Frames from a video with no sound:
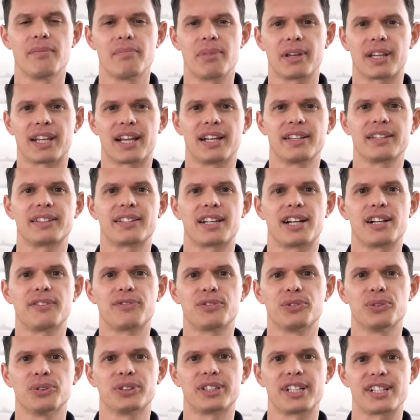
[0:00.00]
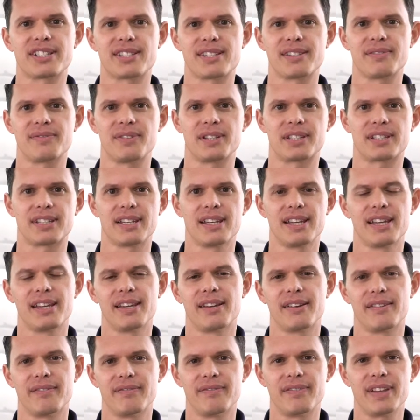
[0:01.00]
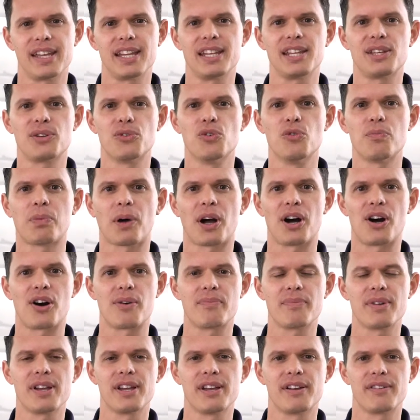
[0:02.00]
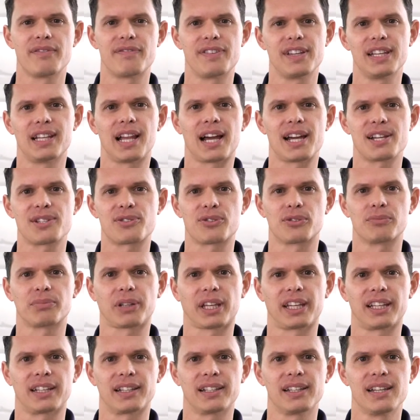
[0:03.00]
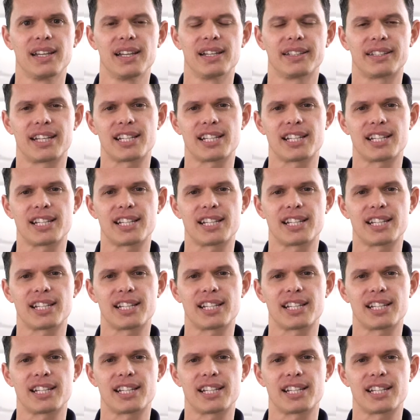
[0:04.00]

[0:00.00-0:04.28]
bekannt dafür, dass sie mit wenig Hubraum viel Leistung bringen.